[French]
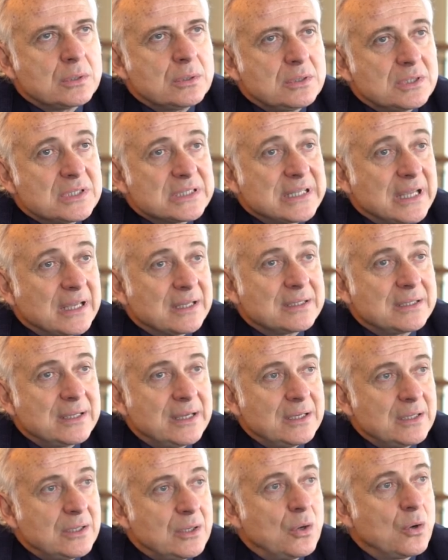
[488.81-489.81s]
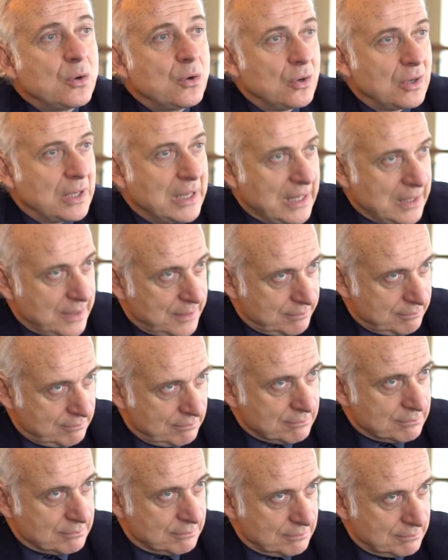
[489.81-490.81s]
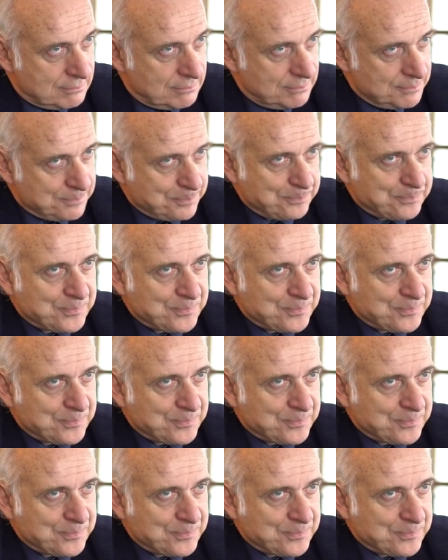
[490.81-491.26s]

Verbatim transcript: une certaine aura. Hein.